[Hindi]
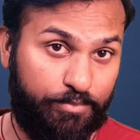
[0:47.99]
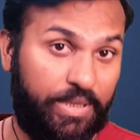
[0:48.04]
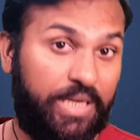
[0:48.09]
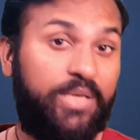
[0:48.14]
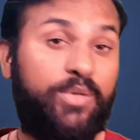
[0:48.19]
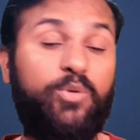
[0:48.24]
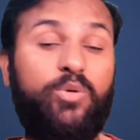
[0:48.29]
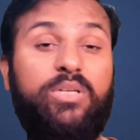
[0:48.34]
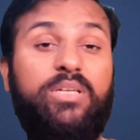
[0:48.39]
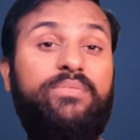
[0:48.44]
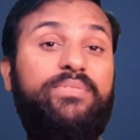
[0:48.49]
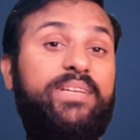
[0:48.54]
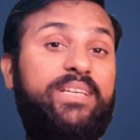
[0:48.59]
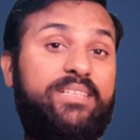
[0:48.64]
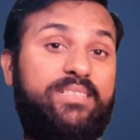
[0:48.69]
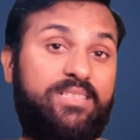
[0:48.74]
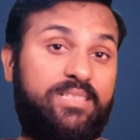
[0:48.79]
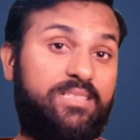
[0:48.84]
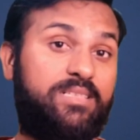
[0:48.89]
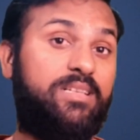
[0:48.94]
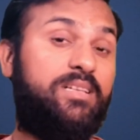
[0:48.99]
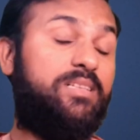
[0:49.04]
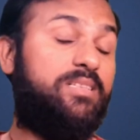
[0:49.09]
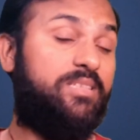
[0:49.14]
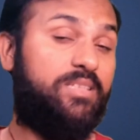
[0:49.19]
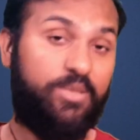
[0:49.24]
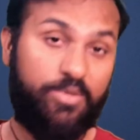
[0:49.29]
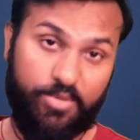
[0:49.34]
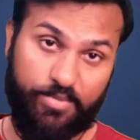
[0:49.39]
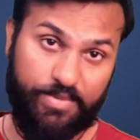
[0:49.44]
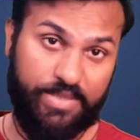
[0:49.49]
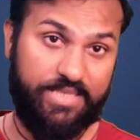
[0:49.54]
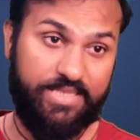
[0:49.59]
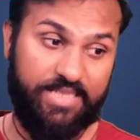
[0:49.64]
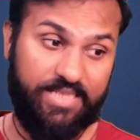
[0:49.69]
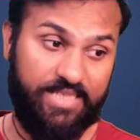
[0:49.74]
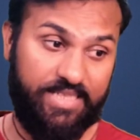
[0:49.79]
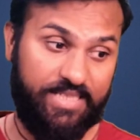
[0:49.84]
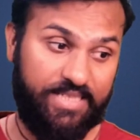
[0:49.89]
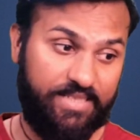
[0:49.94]
बेल नोटिफिकेशन ज़रूर प्रेस
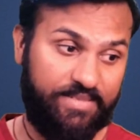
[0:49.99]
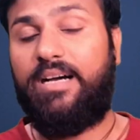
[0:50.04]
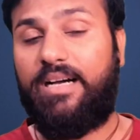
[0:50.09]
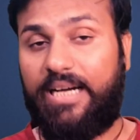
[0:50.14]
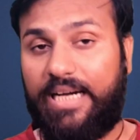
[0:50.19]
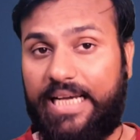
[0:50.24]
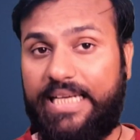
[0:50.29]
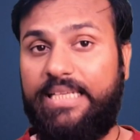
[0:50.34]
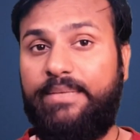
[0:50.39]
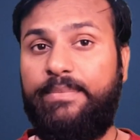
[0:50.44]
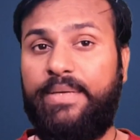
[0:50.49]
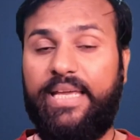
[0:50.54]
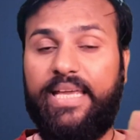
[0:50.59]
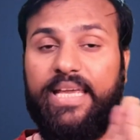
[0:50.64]
कर लेना हाल ही में